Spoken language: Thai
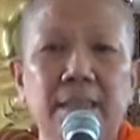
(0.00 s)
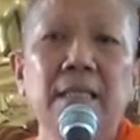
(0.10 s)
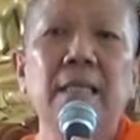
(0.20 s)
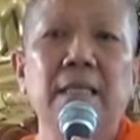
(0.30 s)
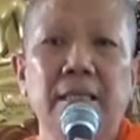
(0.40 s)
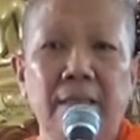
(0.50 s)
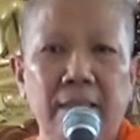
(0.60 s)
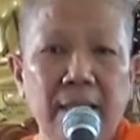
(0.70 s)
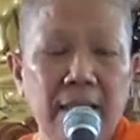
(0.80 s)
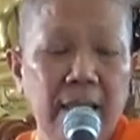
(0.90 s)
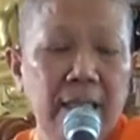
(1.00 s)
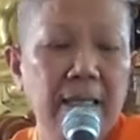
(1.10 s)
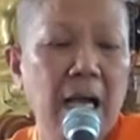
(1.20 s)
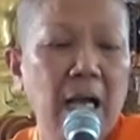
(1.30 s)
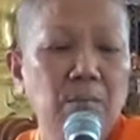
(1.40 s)
สนิทนะคะ
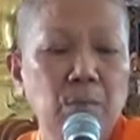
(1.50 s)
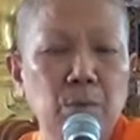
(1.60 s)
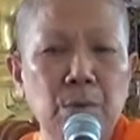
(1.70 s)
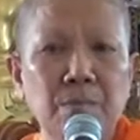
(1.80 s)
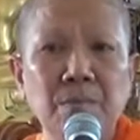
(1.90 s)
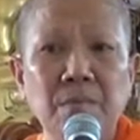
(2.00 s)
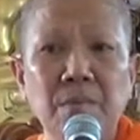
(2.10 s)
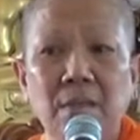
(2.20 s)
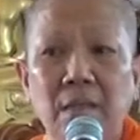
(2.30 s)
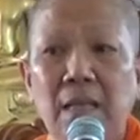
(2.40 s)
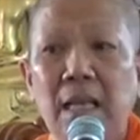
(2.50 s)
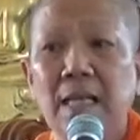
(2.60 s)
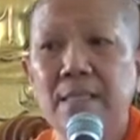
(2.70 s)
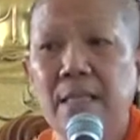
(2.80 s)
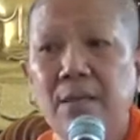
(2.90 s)
dark moon
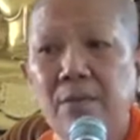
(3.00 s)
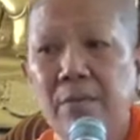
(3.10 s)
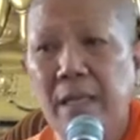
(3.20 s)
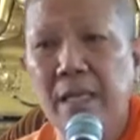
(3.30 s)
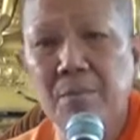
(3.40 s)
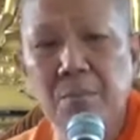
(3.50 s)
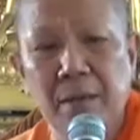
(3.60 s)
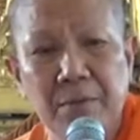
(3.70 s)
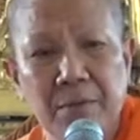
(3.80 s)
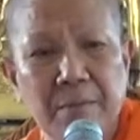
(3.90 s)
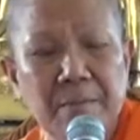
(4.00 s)
last day of the eighth month